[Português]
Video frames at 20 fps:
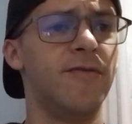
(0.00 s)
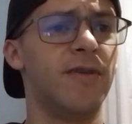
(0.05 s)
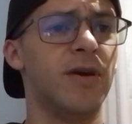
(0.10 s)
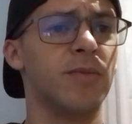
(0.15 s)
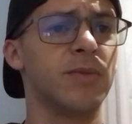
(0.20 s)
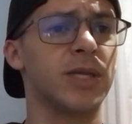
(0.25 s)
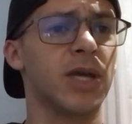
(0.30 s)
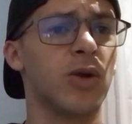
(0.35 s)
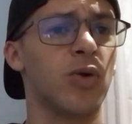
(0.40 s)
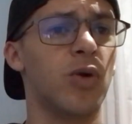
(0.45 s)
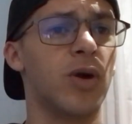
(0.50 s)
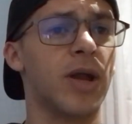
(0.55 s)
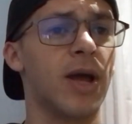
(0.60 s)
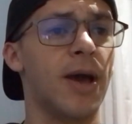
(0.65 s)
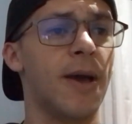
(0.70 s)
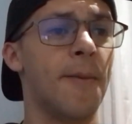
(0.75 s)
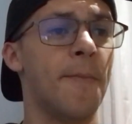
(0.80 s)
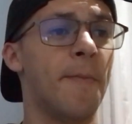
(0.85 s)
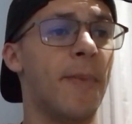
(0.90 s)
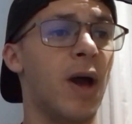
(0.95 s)
vamos
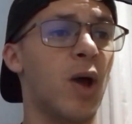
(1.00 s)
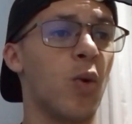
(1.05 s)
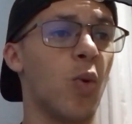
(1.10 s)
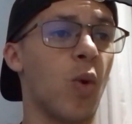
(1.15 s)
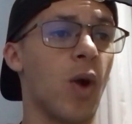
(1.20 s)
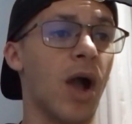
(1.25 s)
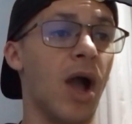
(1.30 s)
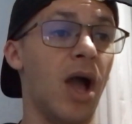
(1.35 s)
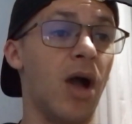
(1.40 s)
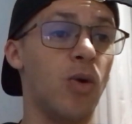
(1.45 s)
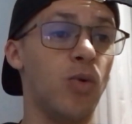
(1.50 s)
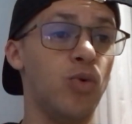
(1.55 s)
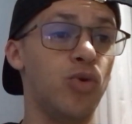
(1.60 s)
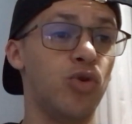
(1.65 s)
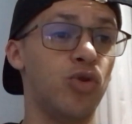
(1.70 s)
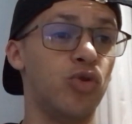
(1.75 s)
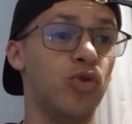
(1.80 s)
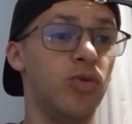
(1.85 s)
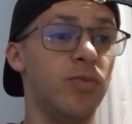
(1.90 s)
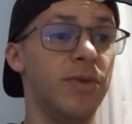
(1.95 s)
agora para o carro
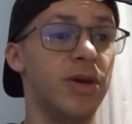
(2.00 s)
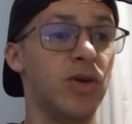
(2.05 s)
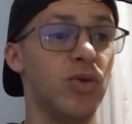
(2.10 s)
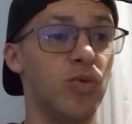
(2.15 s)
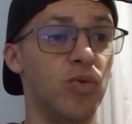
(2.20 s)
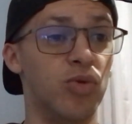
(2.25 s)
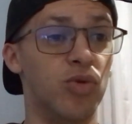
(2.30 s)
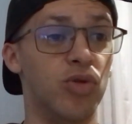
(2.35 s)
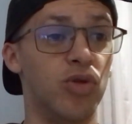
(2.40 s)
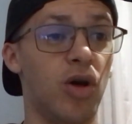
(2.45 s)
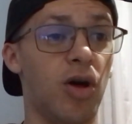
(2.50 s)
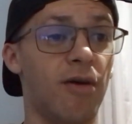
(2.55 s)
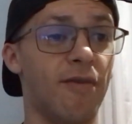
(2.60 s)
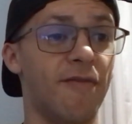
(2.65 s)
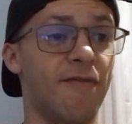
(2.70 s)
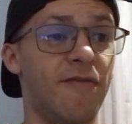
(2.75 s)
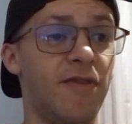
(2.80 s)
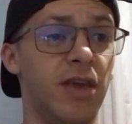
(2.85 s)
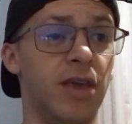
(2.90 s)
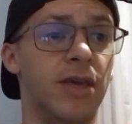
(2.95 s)
de número
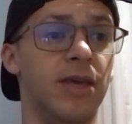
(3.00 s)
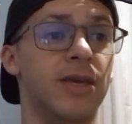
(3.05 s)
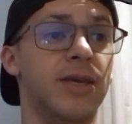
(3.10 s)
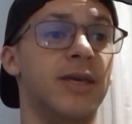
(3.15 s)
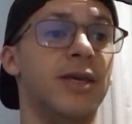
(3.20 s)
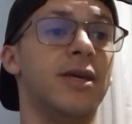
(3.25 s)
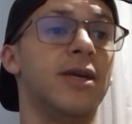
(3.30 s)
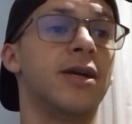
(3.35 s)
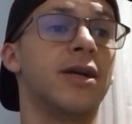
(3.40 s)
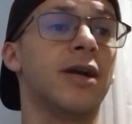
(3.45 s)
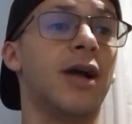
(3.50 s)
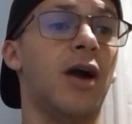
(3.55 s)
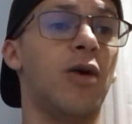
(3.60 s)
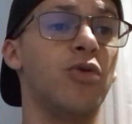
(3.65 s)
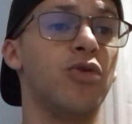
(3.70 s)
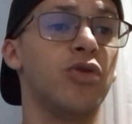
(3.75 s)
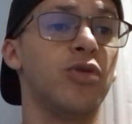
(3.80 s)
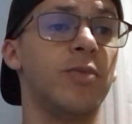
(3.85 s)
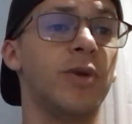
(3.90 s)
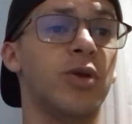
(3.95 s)
9.
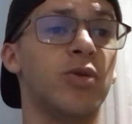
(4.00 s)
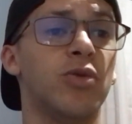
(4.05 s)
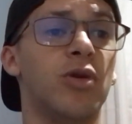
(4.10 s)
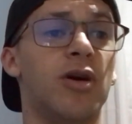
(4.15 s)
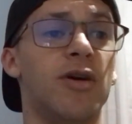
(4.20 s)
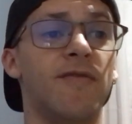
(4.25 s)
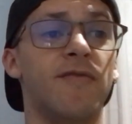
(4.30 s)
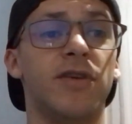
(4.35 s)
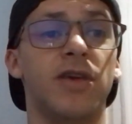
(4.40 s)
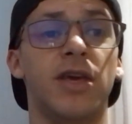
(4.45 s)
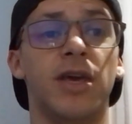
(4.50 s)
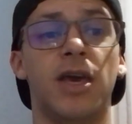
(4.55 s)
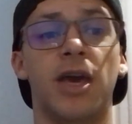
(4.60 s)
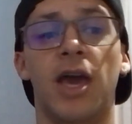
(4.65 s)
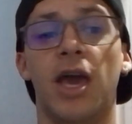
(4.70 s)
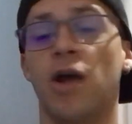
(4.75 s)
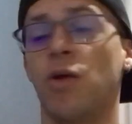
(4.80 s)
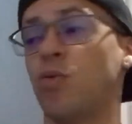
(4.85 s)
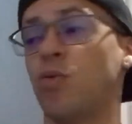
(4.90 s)
Carro de número 9 é